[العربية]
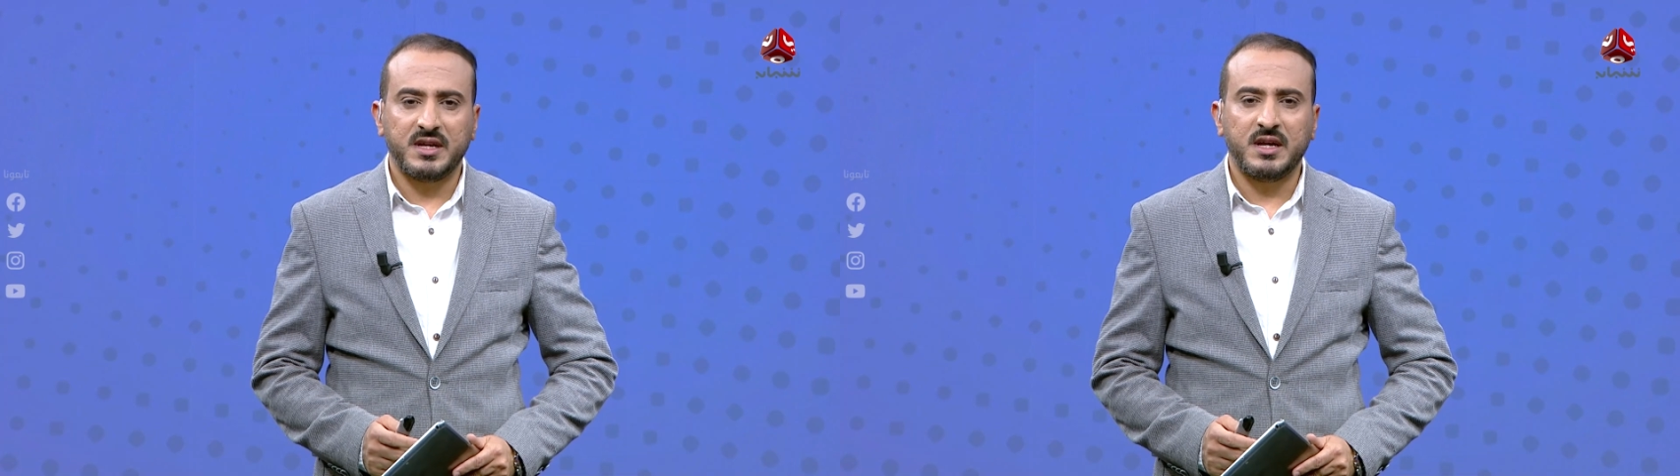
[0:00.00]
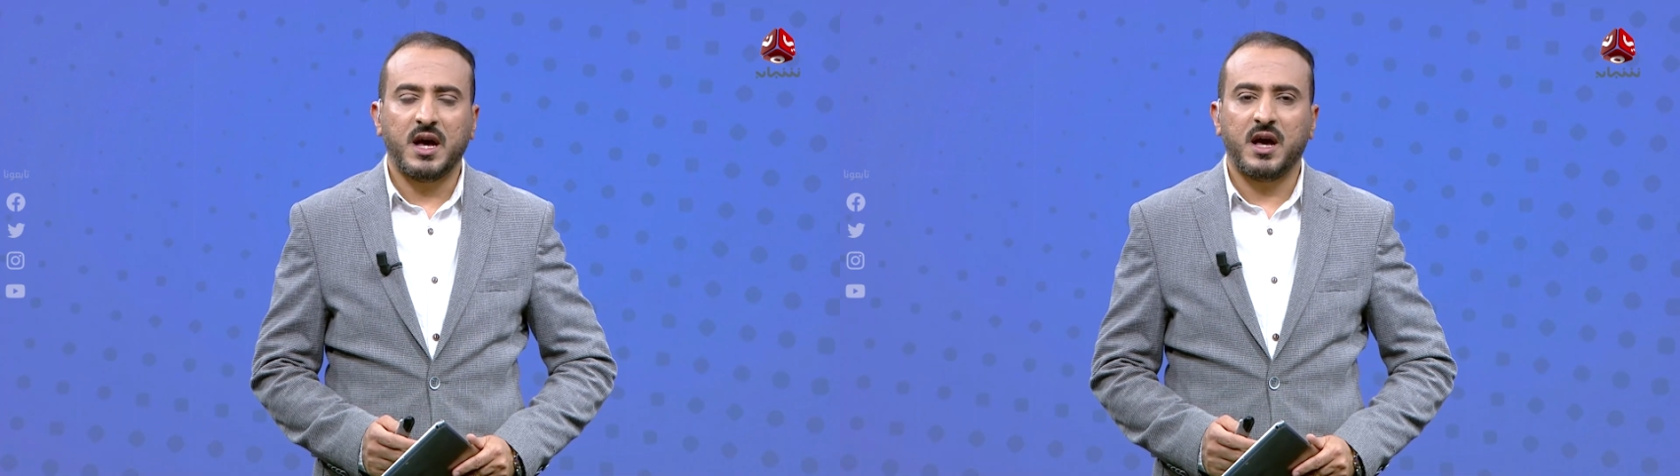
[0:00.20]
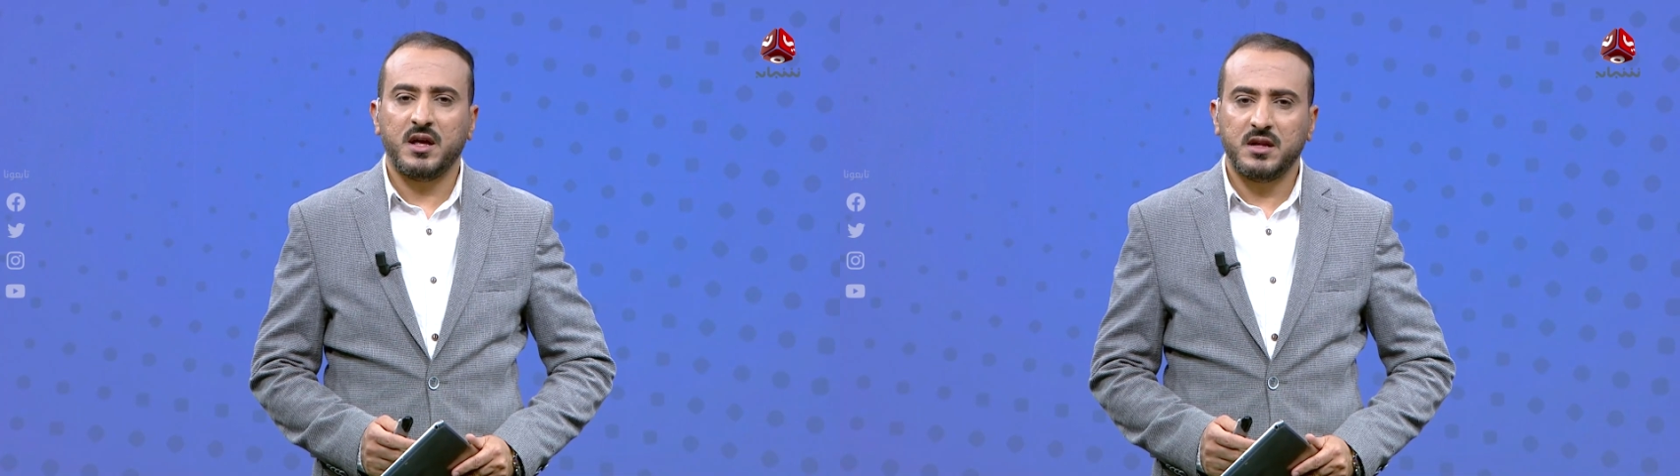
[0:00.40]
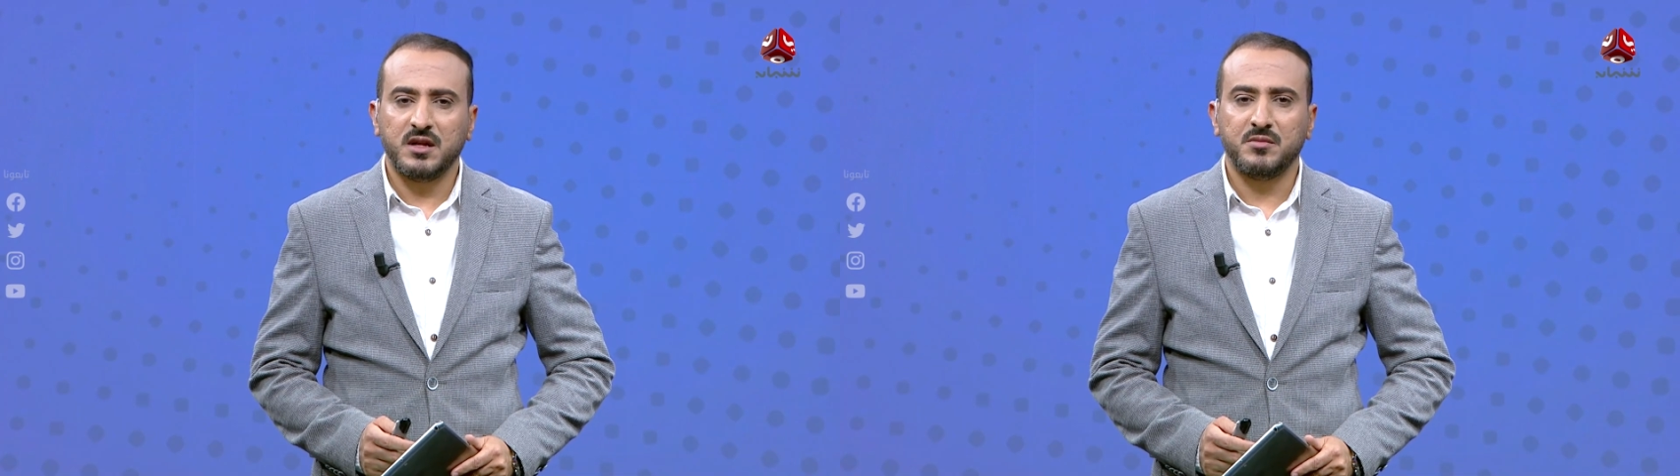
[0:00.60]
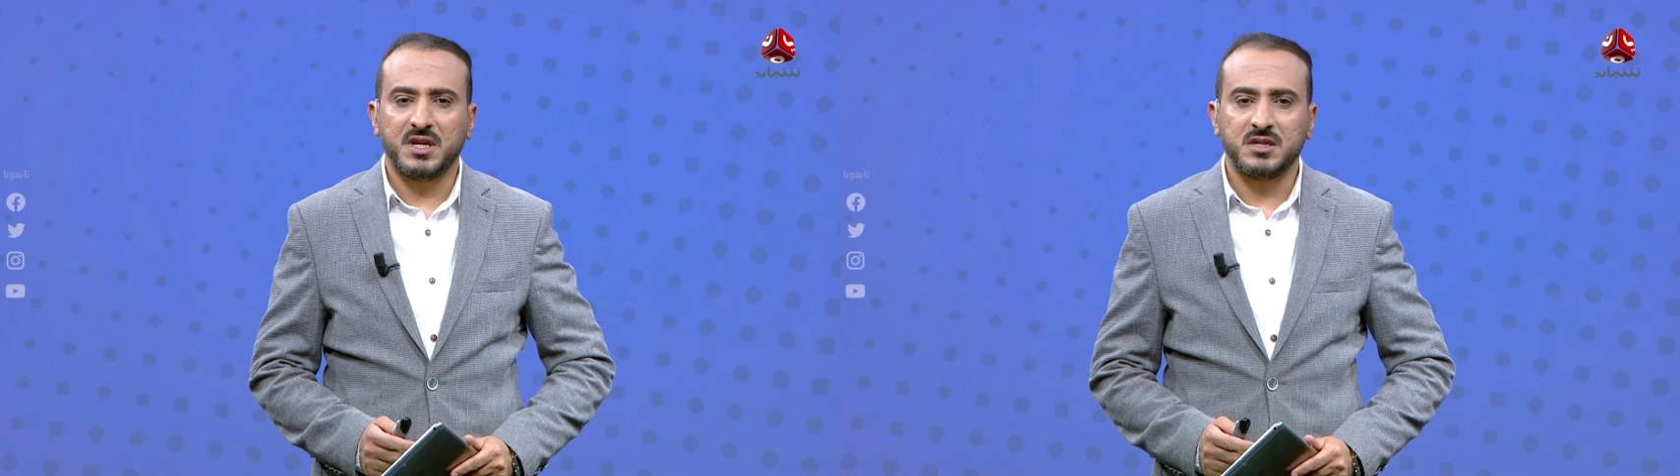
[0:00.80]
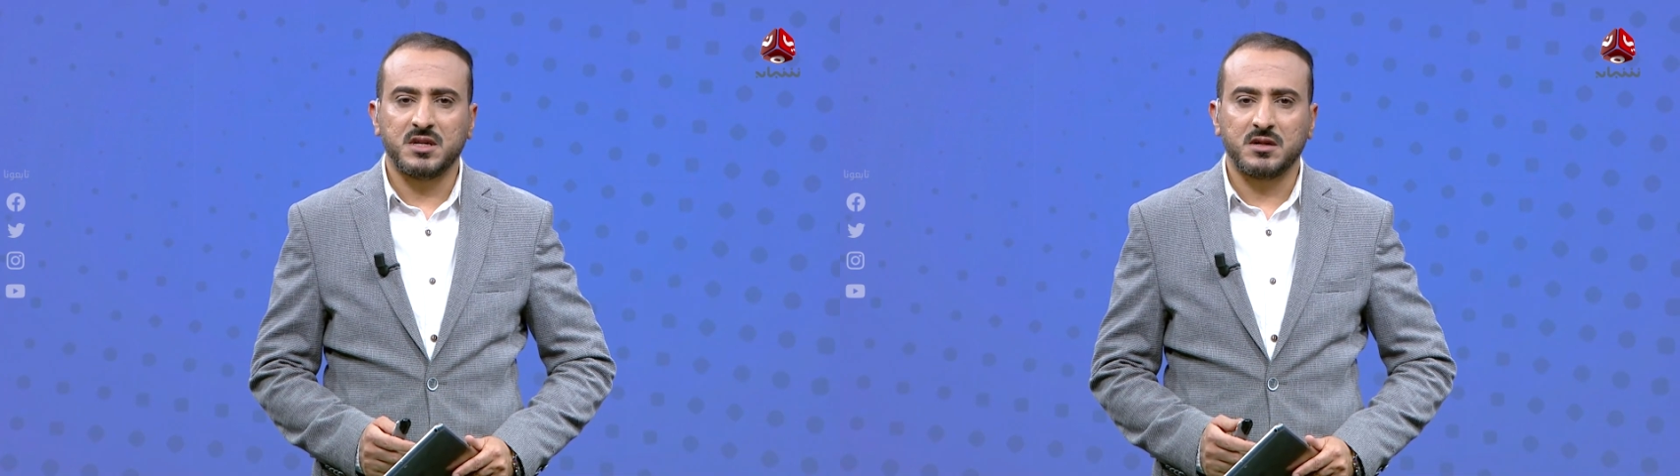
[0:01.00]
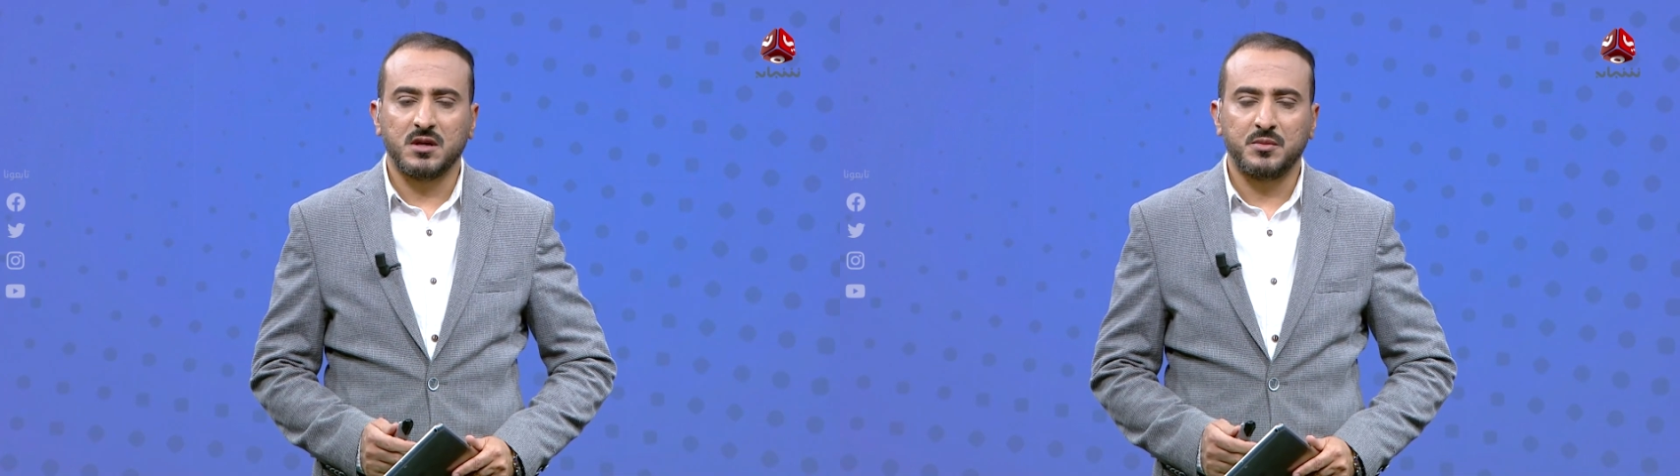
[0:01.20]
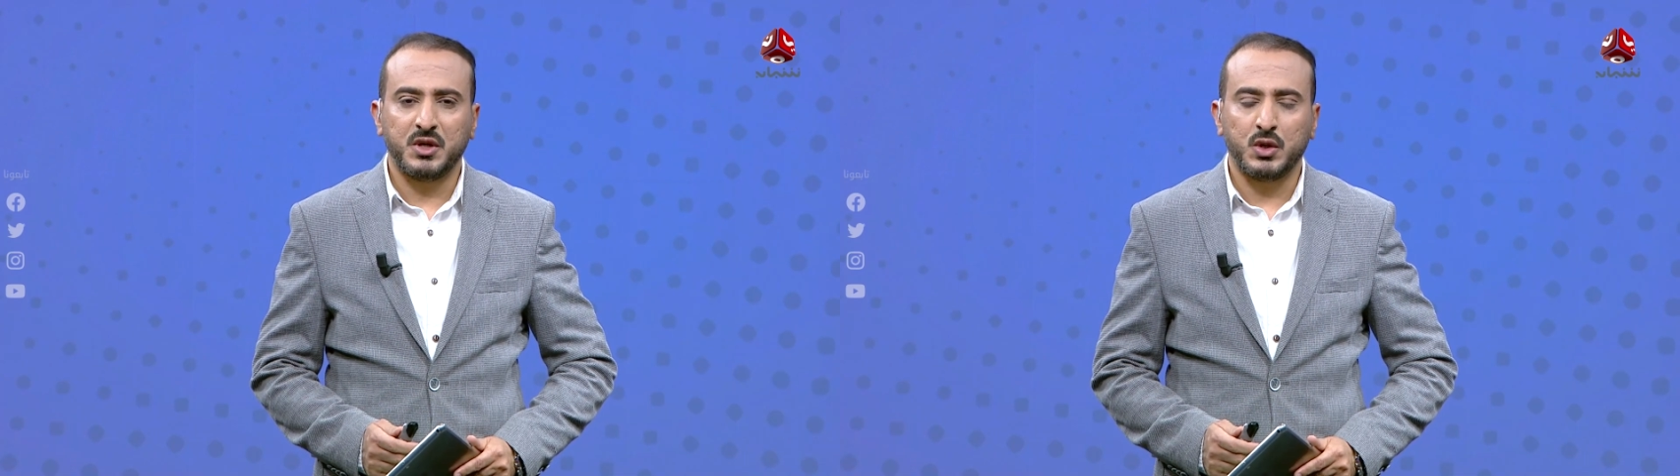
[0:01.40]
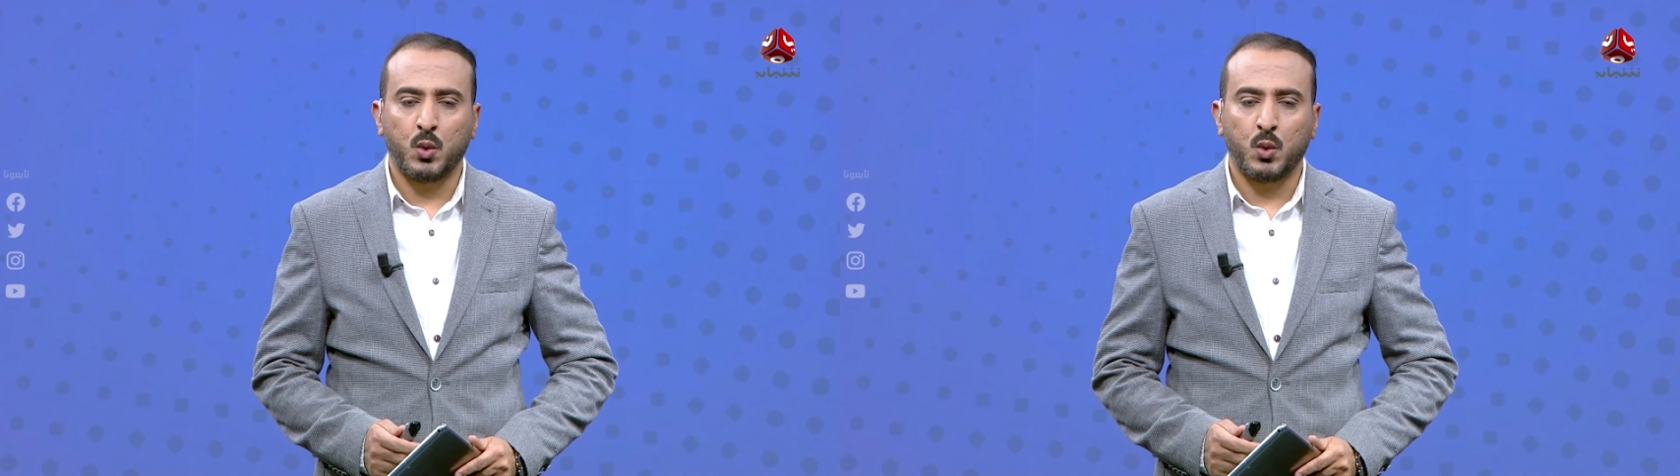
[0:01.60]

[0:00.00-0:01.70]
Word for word: إلى حالة من الاستقطاب